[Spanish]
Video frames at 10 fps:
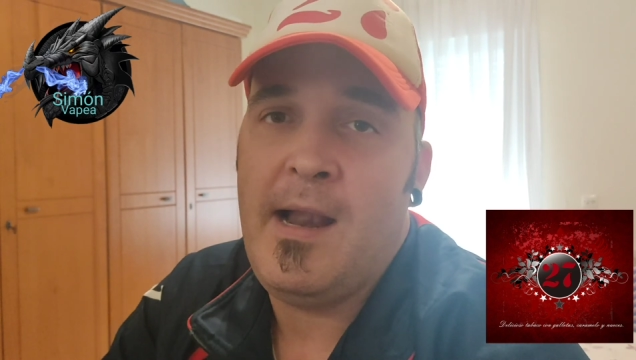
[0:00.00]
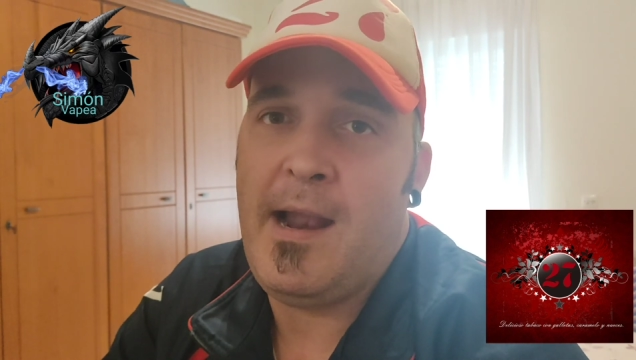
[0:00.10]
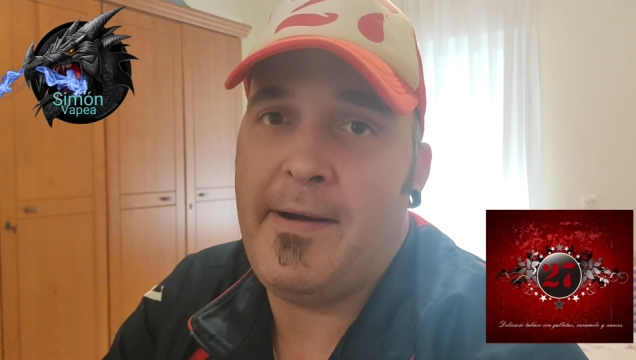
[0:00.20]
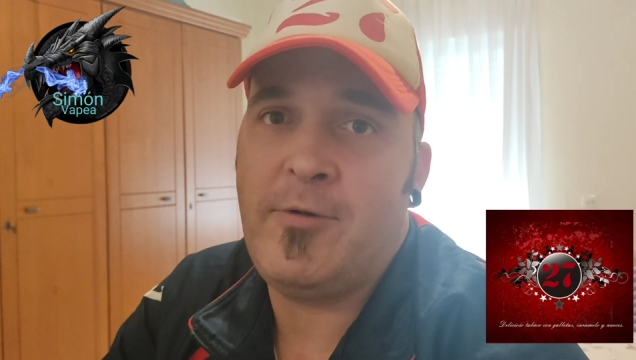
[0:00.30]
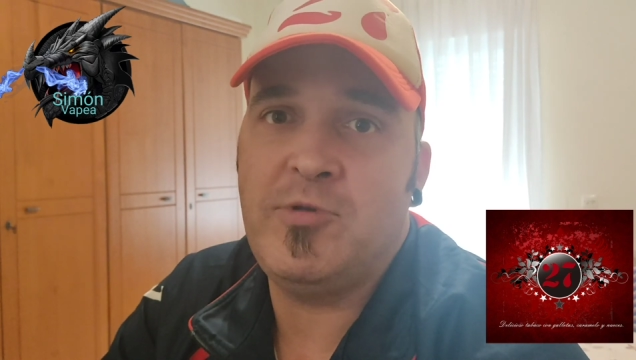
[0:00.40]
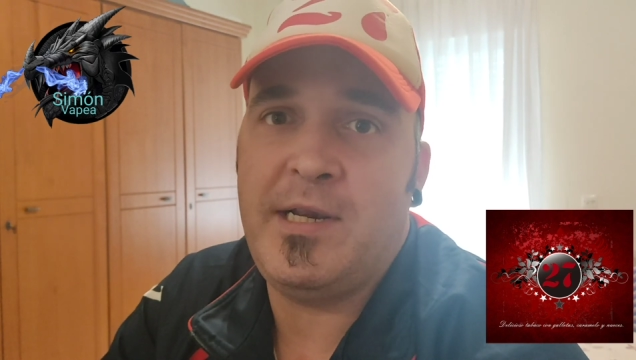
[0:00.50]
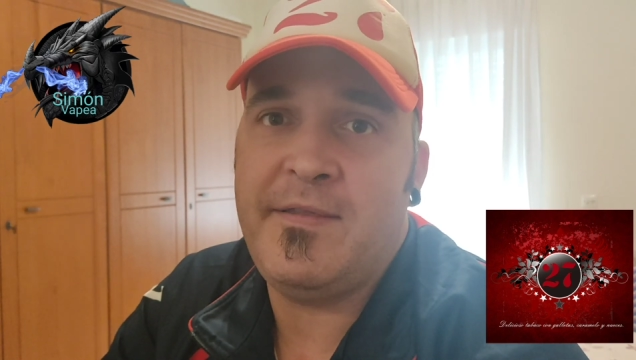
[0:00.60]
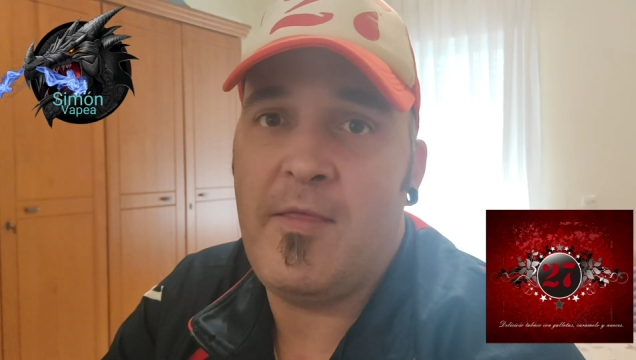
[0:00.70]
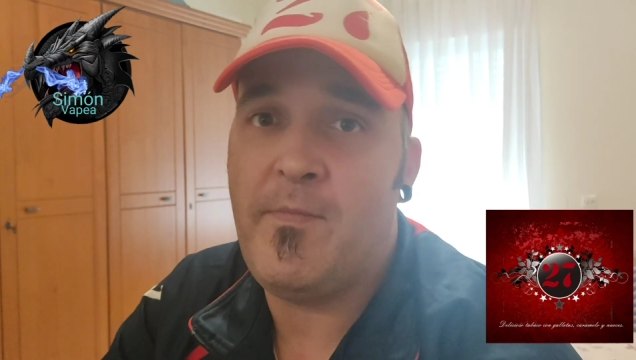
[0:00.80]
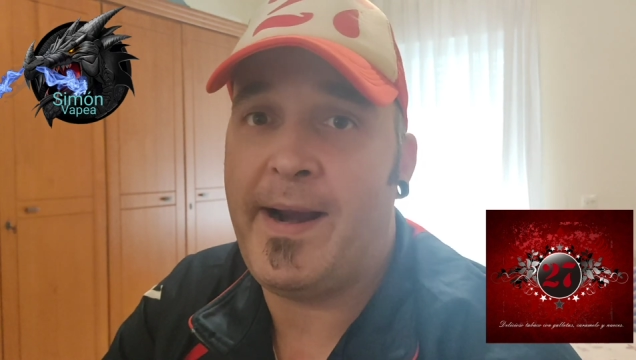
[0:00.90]
la habrán
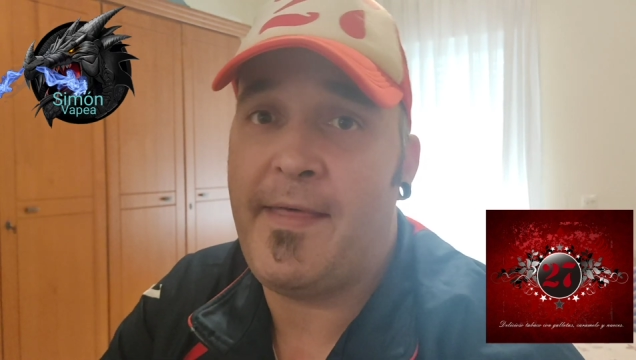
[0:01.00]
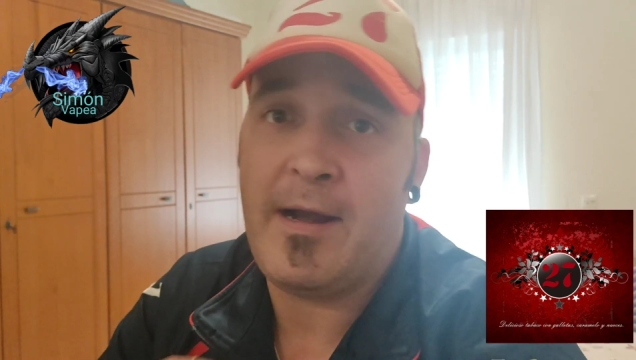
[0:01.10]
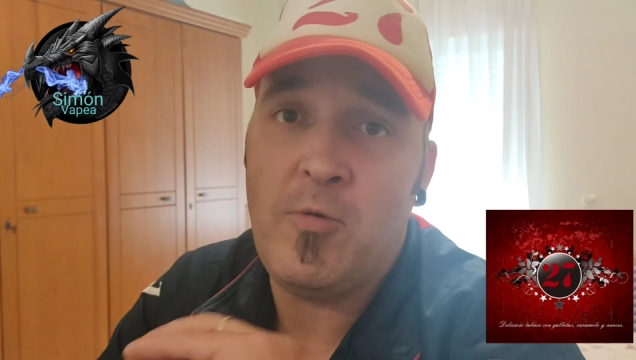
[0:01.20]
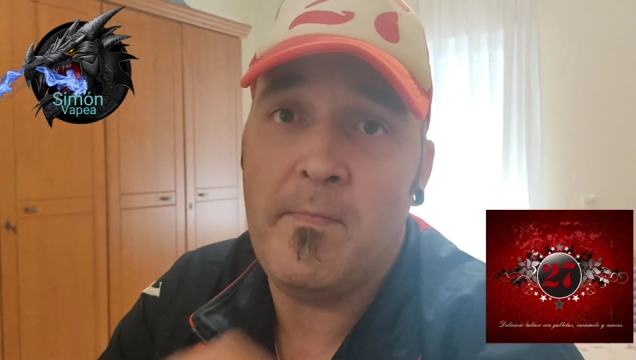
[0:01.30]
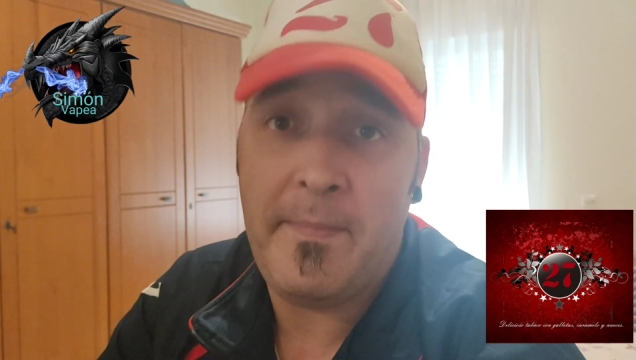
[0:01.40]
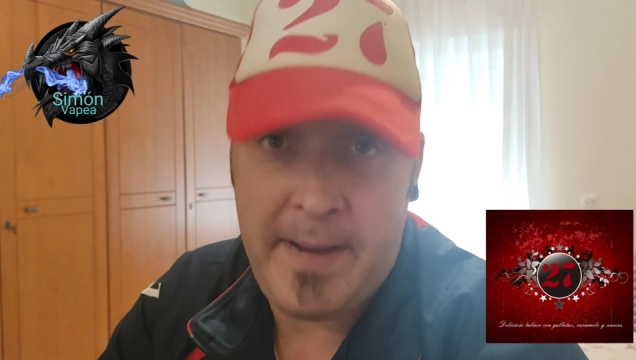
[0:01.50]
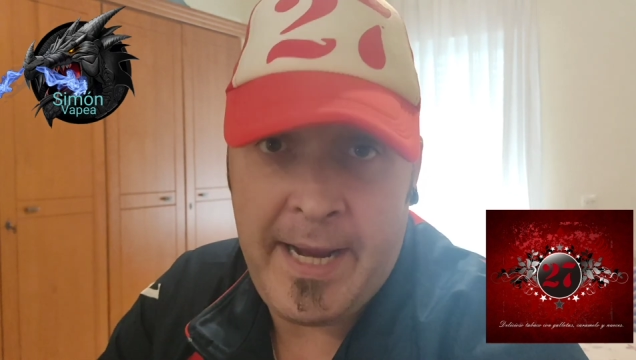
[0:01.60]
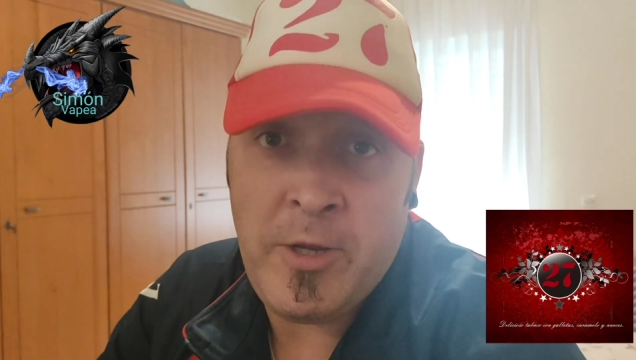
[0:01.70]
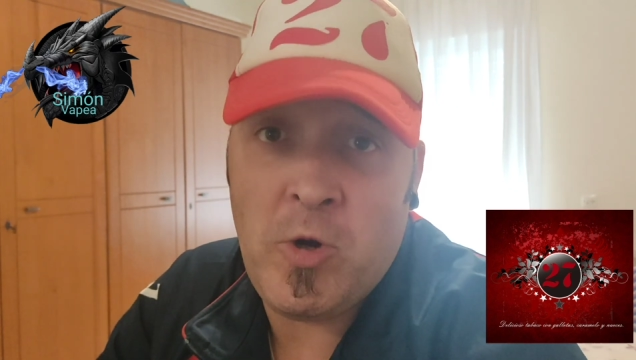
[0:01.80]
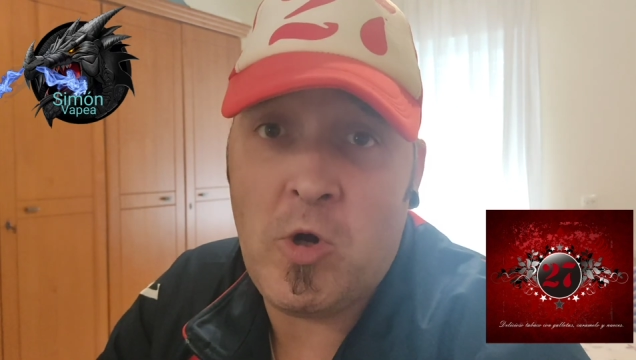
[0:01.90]
utilizado para darle un
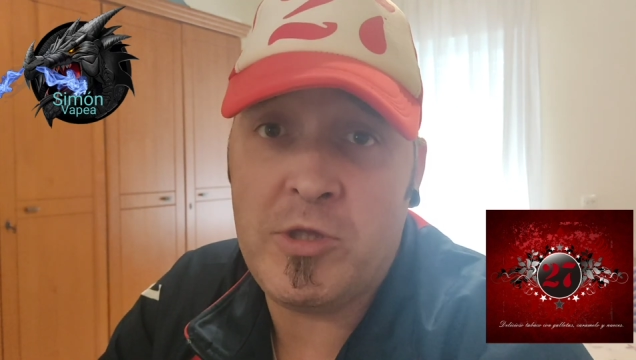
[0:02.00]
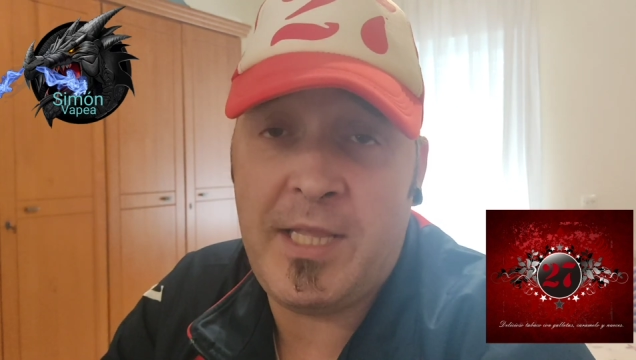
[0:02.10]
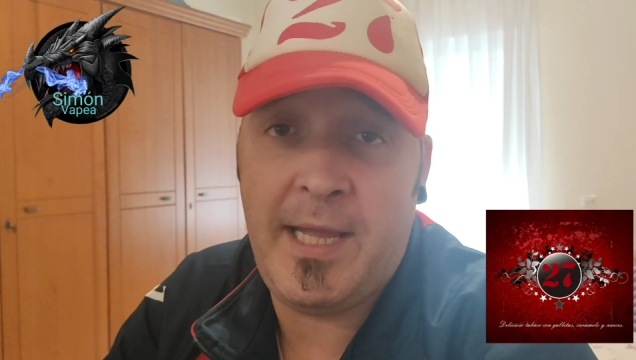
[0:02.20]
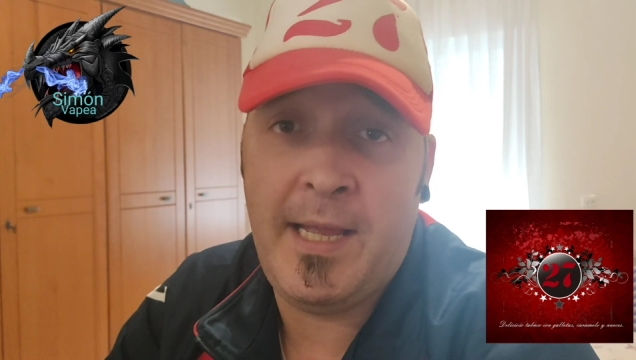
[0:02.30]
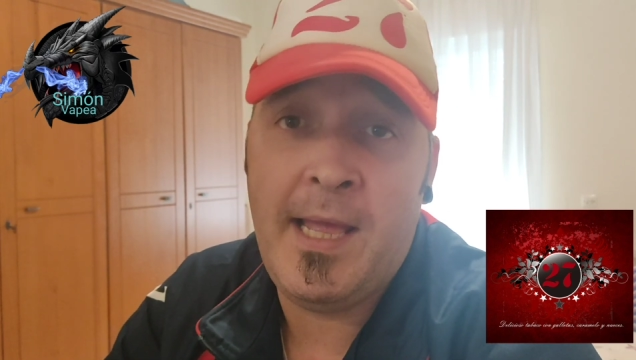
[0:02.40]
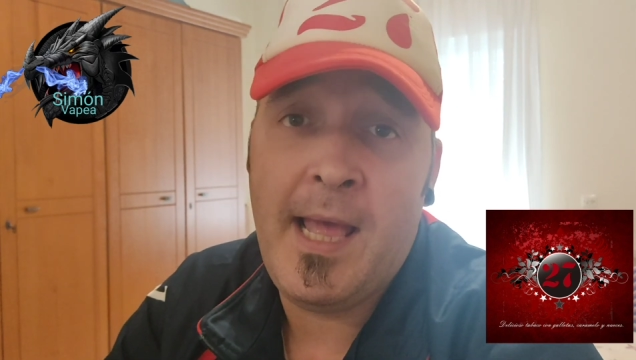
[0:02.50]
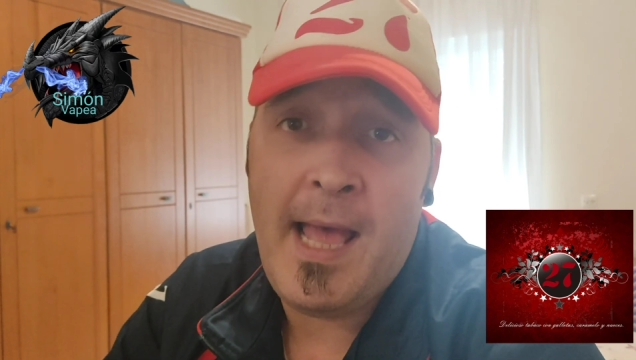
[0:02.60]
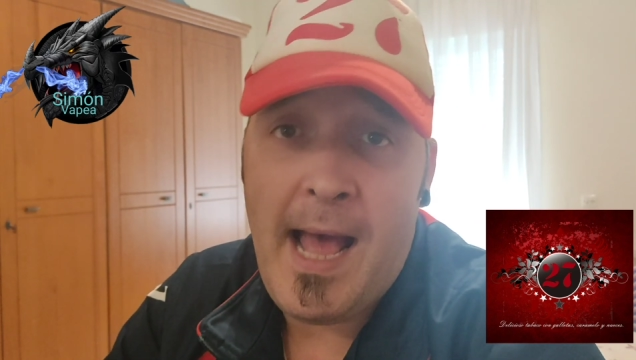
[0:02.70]
pequeño corte